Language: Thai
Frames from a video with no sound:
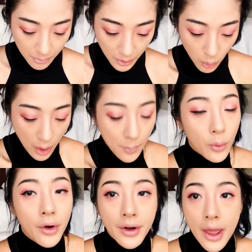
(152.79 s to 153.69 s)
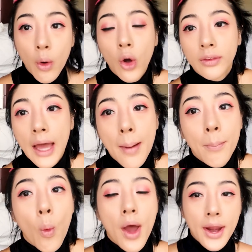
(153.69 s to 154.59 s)
วก็เพื่อความรวดเร็วของตา
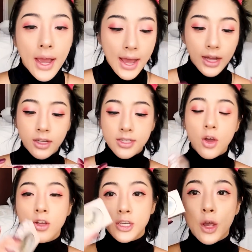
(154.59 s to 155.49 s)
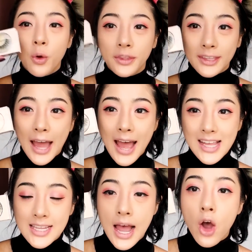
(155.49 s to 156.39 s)
ปัวนะคะก็จะขอใช้ขนตา
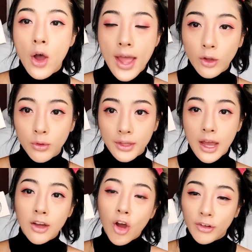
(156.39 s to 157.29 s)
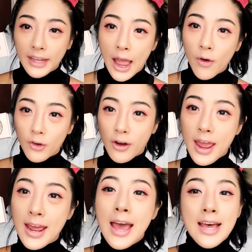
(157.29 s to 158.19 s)
จ้าของแอดขนตาคือขนตาของน้อง
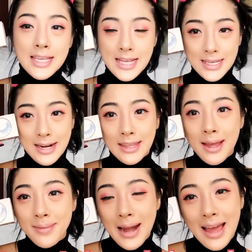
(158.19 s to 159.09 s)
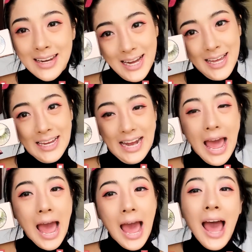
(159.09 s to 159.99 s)
แนนทำเยอะได้ตามด้านล่างเลย
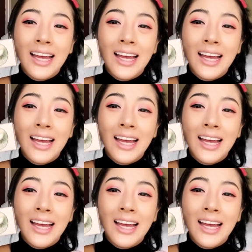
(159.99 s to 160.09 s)
นะ